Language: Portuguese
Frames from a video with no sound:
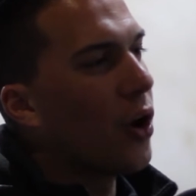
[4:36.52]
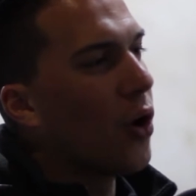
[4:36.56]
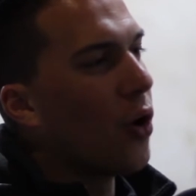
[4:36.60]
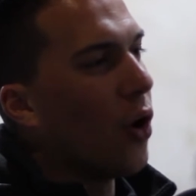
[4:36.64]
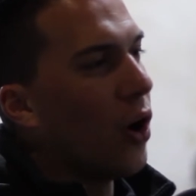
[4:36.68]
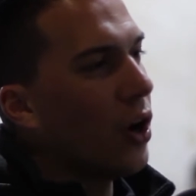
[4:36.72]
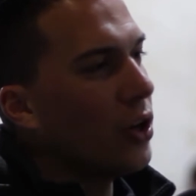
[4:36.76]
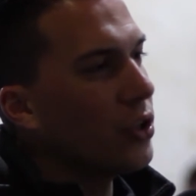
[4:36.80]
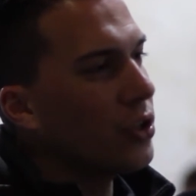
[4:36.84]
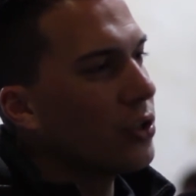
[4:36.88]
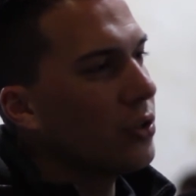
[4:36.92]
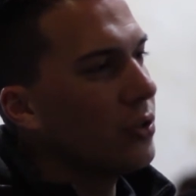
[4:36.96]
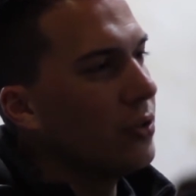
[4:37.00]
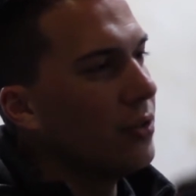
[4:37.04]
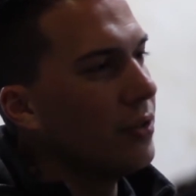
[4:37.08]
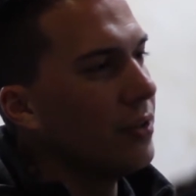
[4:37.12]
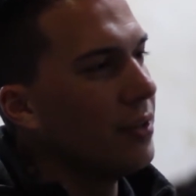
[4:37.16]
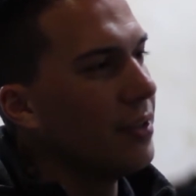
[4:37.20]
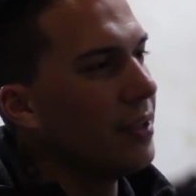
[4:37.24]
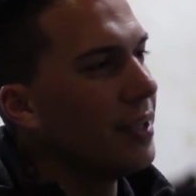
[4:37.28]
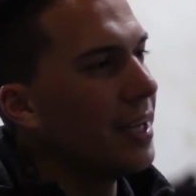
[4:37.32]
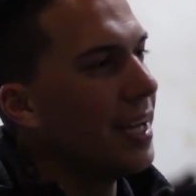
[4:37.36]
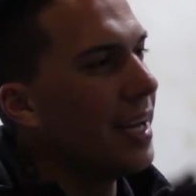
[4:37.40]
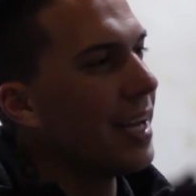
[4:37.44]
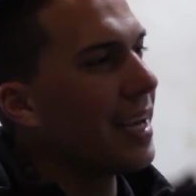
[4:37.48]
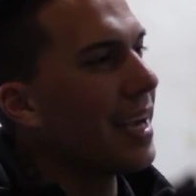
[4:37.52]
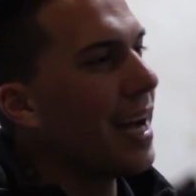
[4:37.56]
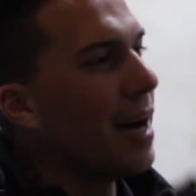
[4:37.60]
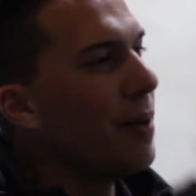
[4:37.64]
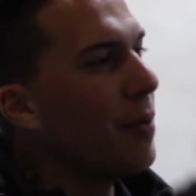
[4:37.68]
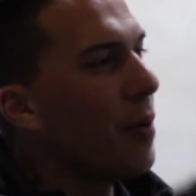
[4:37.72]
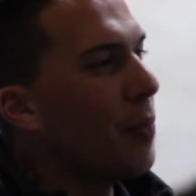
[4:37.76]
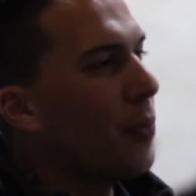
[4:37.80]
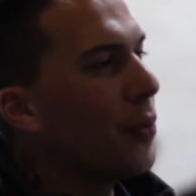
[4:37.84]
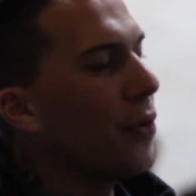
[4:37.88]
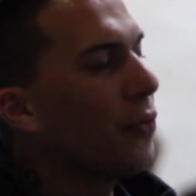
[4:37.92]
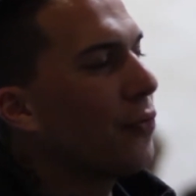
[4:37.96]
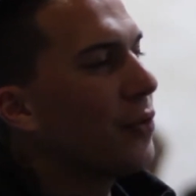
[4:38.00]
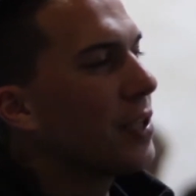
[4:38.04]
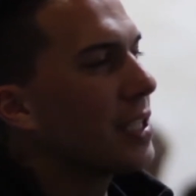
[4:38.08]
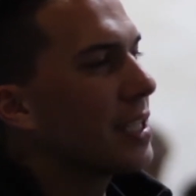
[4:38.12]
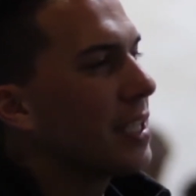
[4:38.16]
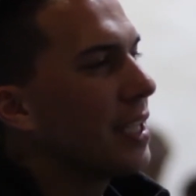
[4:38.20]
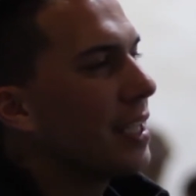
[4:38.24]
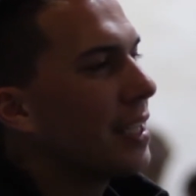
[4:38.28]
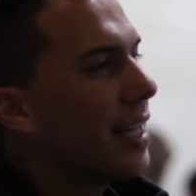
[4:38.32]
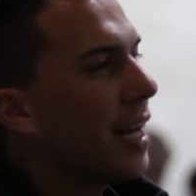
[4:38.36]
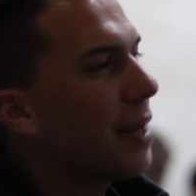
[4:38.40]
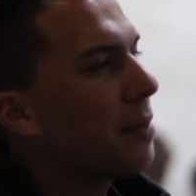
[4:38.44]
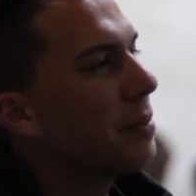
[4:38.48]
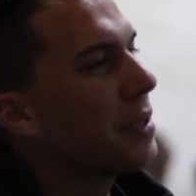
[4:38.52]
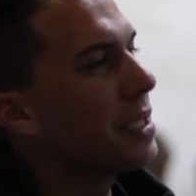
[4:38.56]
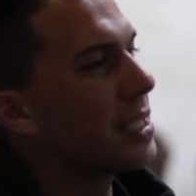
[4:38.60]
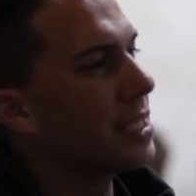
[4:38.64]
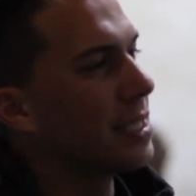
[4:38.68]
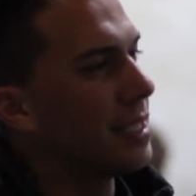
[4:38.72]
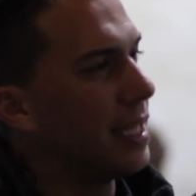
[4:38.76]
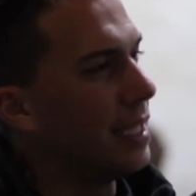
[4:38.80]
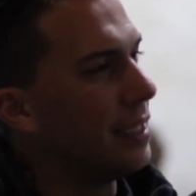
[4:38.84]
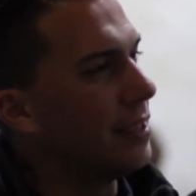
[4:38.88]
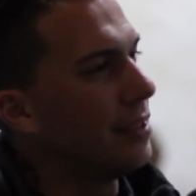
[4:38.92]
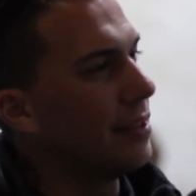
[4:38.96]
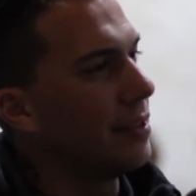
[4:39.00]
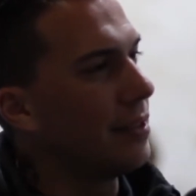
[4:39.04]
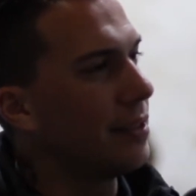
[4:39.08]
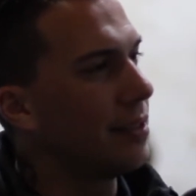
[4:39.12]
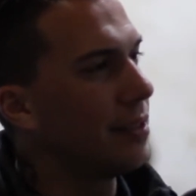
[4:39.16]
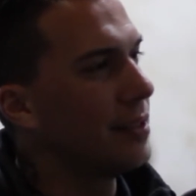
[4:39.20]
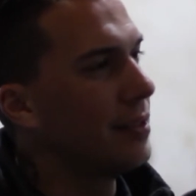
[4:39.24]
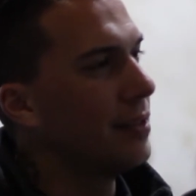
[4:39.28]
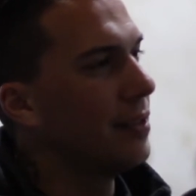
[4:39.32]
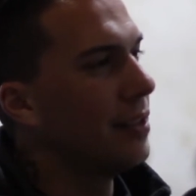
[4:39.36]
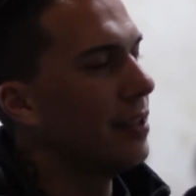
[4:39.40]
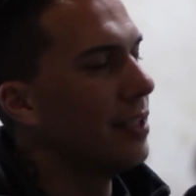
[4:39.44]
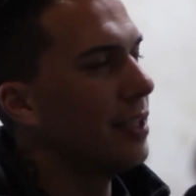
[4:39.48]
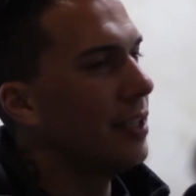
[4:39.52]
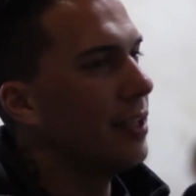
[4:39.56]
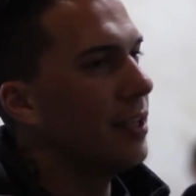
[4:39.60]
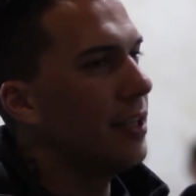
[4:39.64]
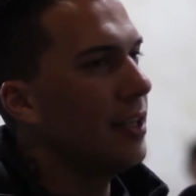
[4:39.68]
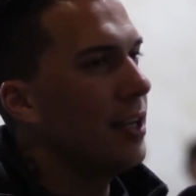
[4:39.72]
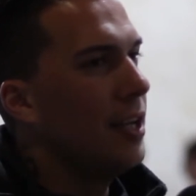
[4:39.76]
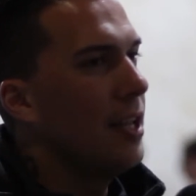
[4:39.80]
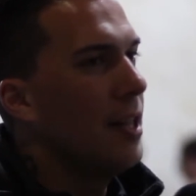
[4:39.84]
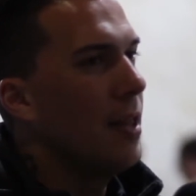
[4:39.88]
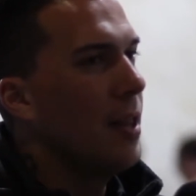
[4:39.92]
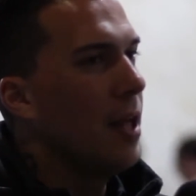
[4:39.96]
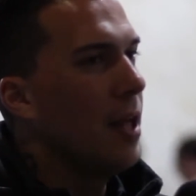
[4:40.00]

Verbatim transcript: que gosto, acaba por facilitar bastante, não é?